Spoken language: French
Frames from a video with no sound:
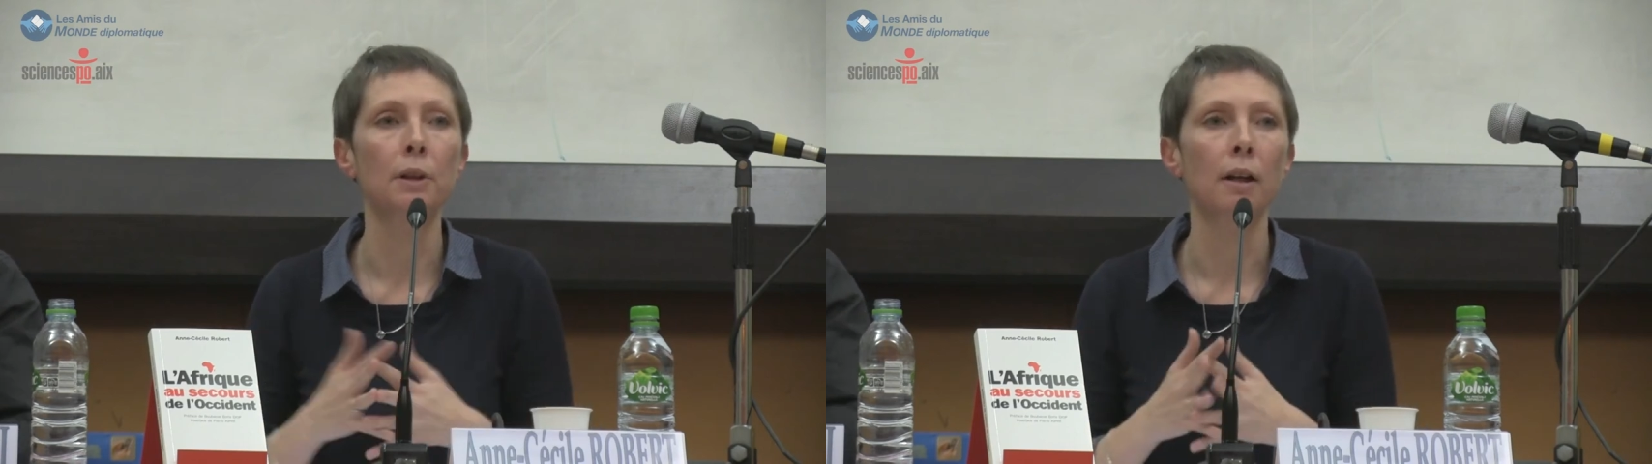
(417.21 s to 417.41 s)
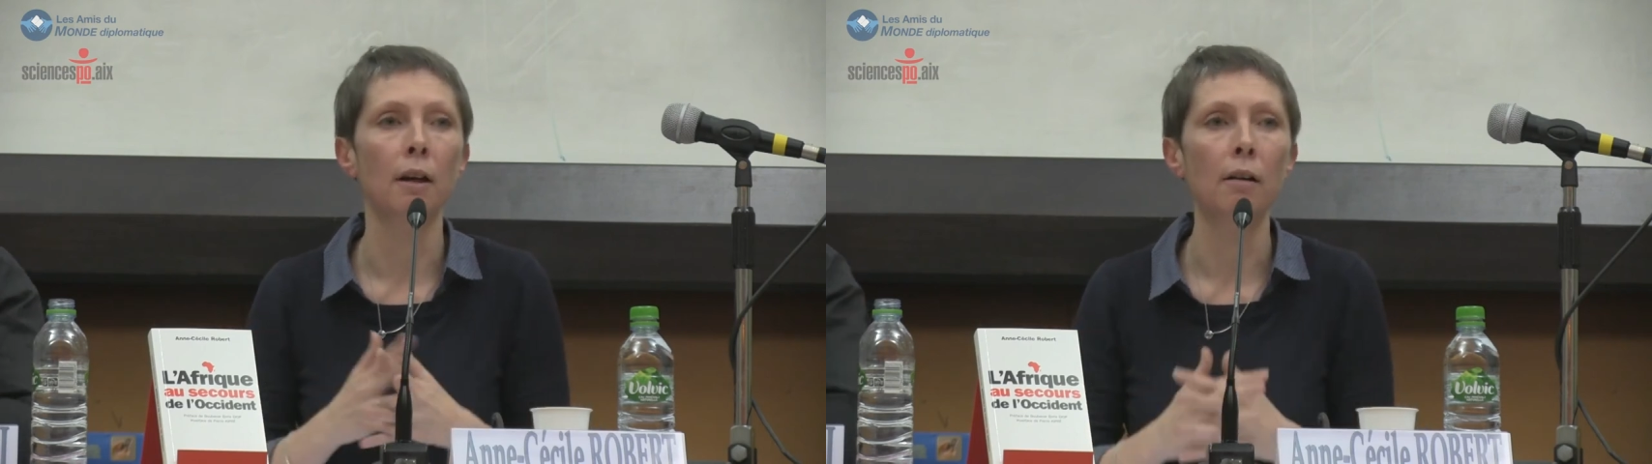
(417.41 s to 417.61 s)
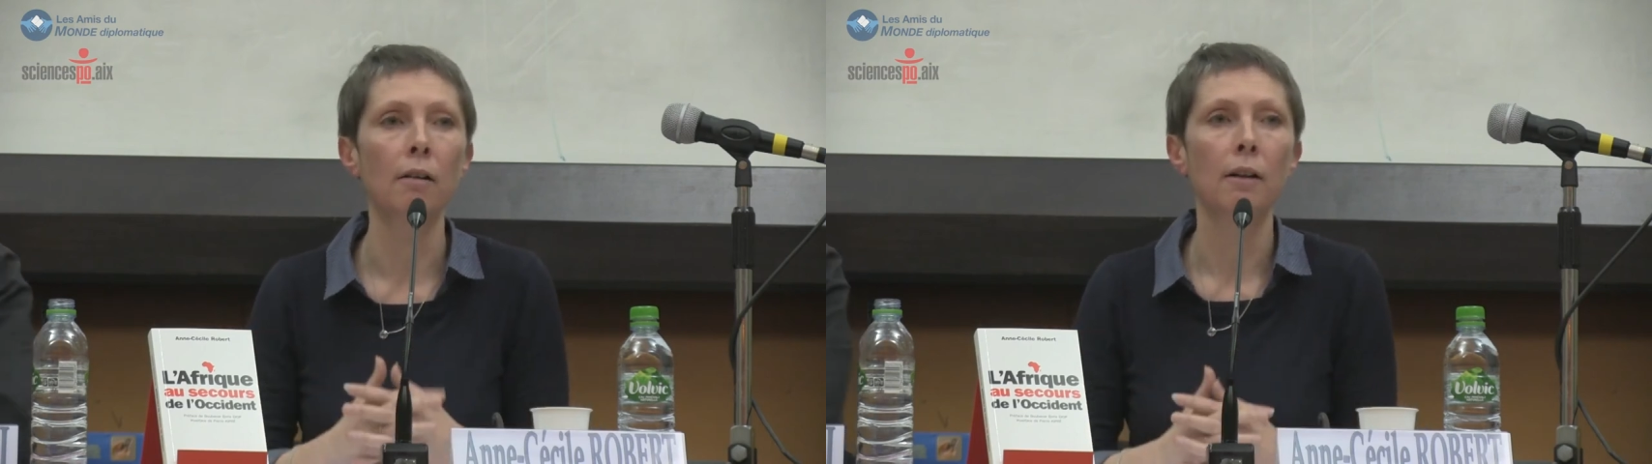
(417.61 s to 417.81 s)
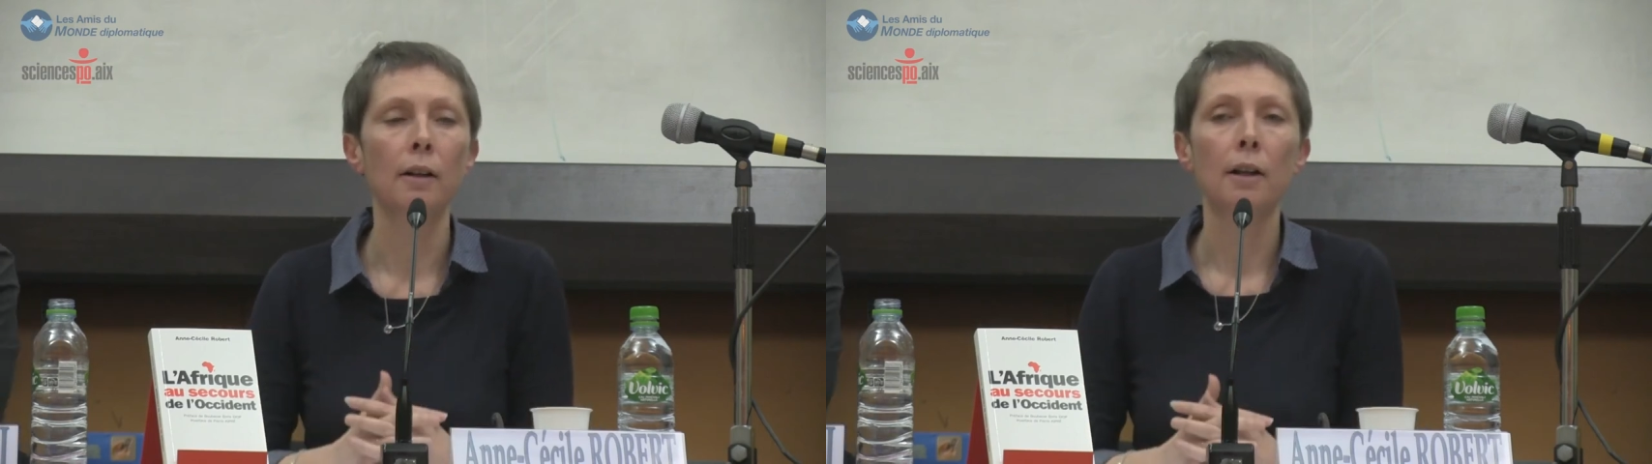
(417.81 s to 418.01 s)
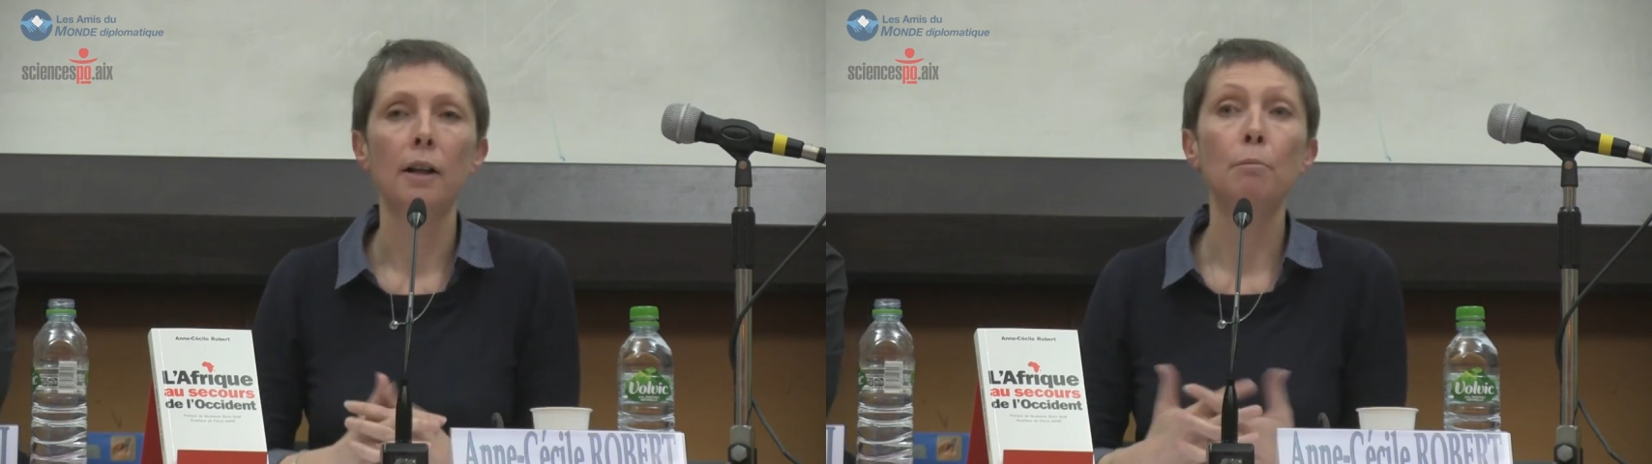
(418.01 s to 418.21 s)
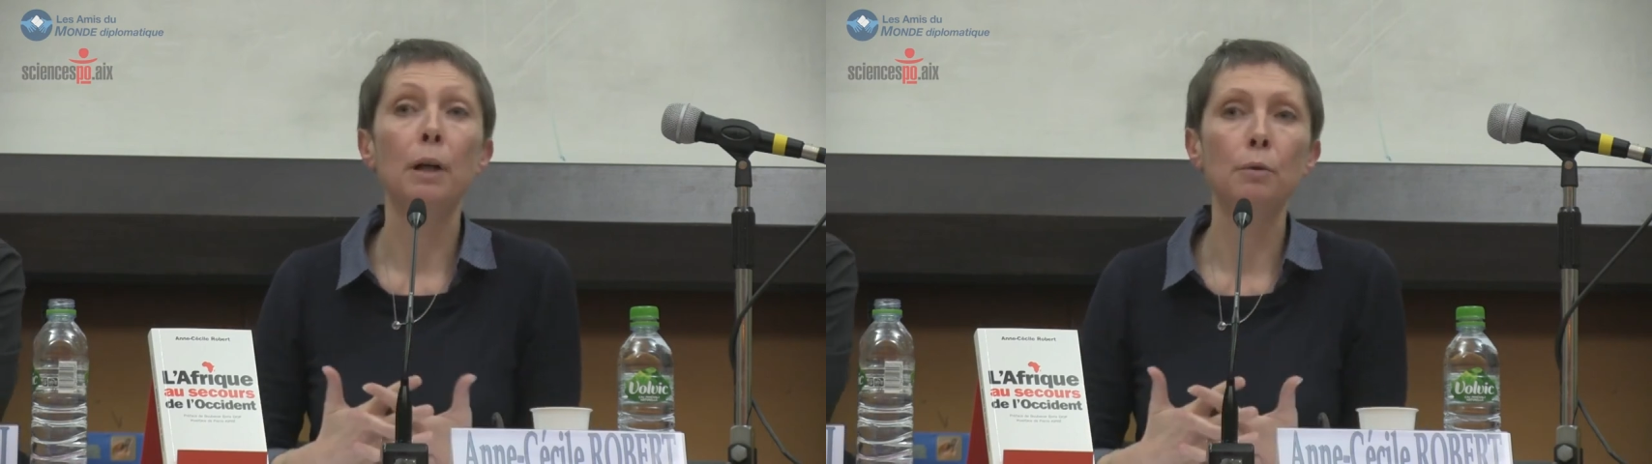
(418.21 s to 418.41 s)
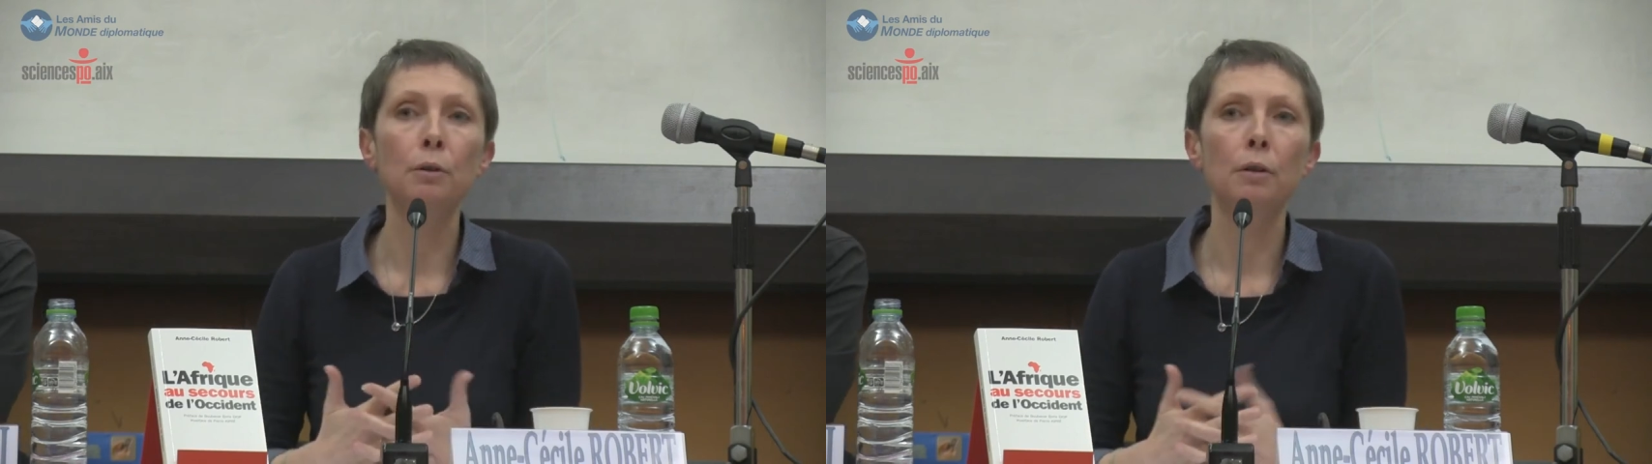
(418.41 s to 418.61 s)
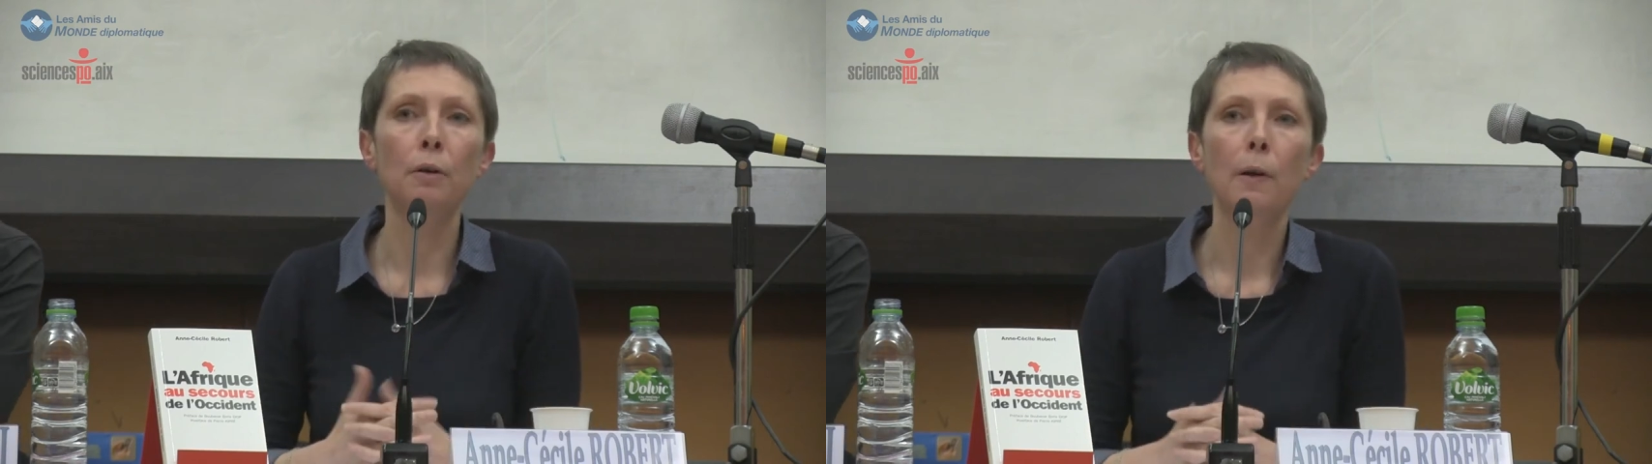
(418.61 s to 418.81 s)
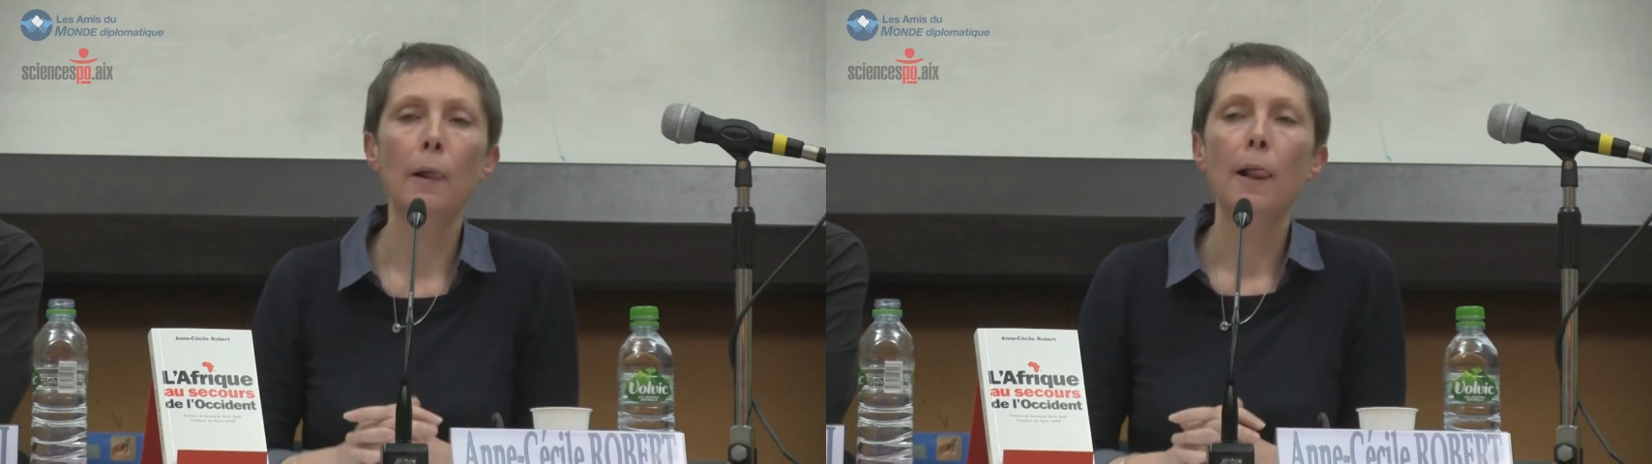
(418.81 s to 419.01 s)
Ouattara, pas l'autre.